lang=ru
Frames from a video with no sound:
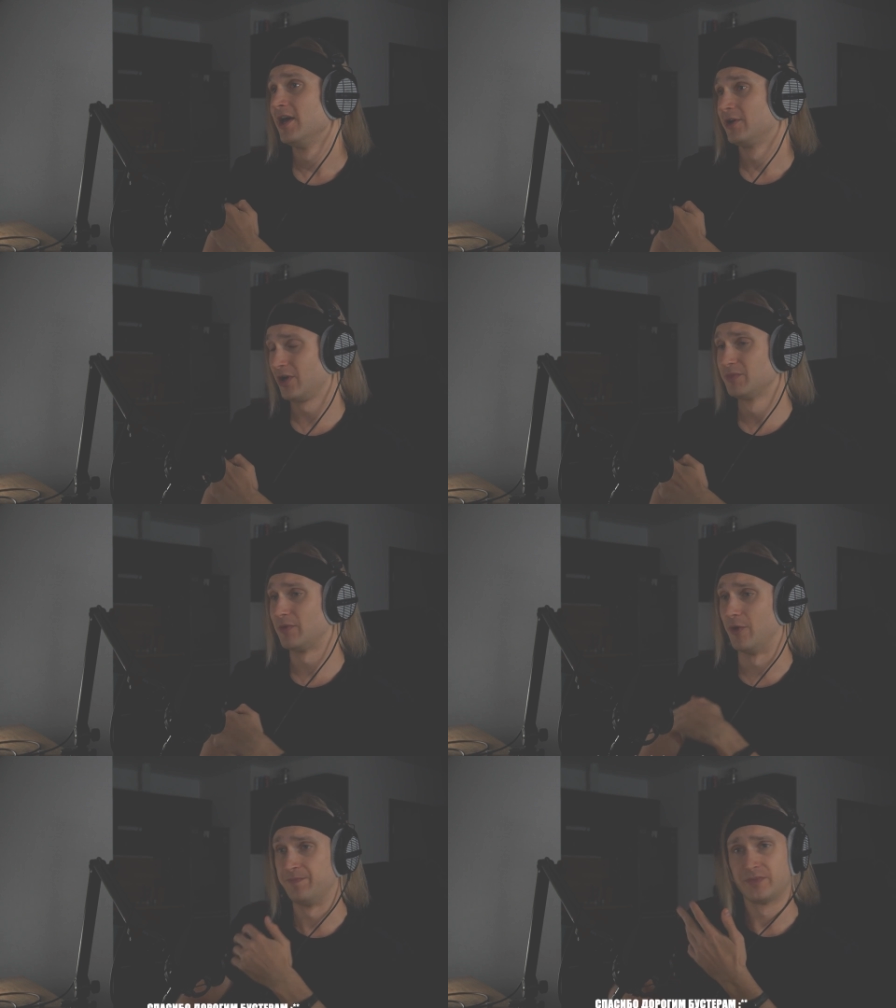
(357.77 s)
Кроме
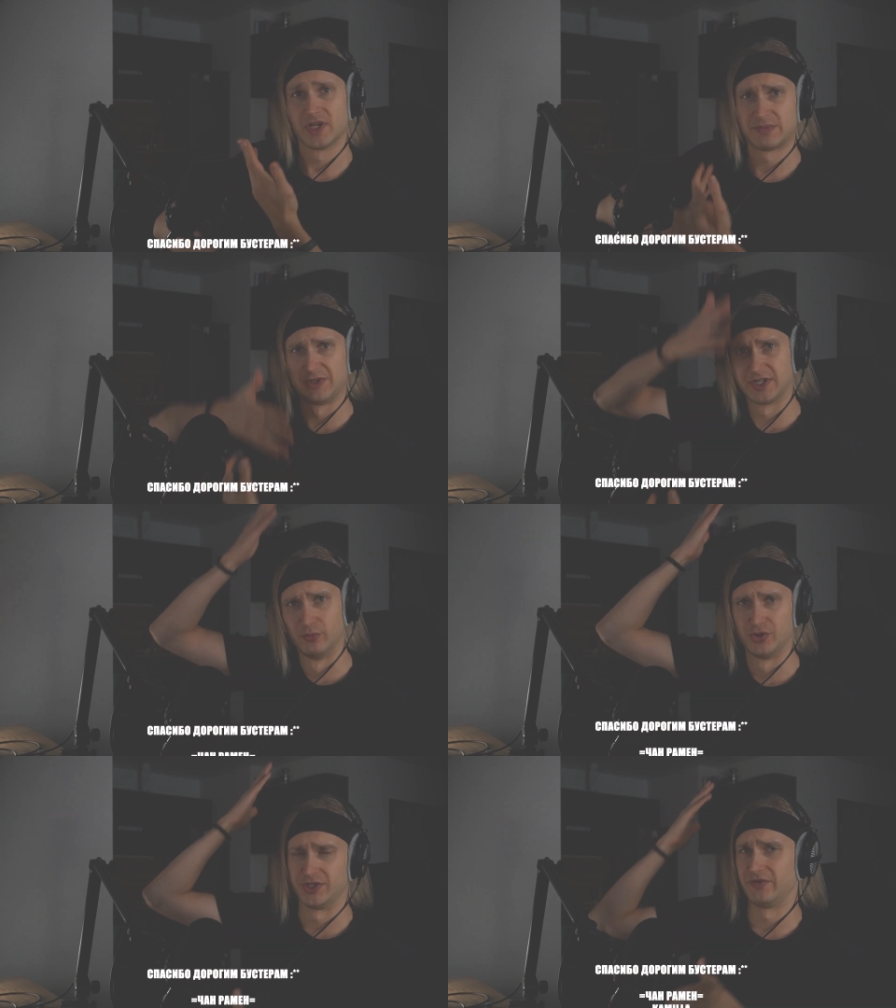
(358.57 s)
того, список
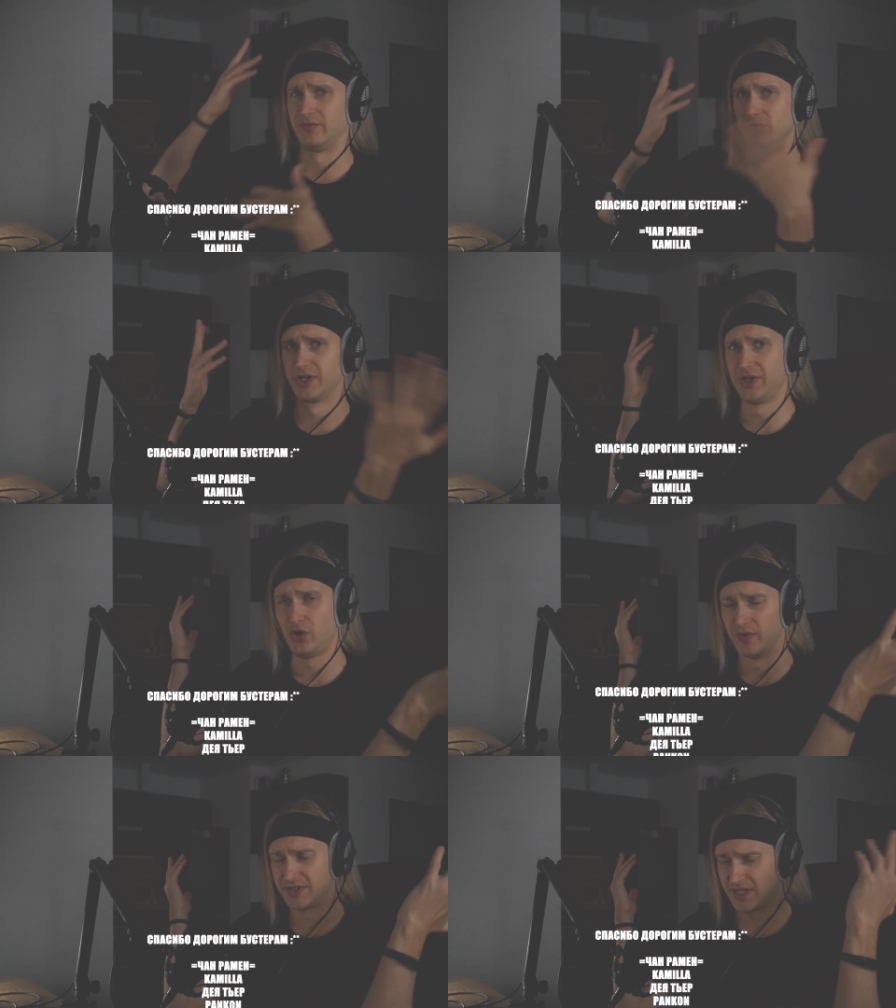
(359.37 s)
бустеров. Благодарю вас,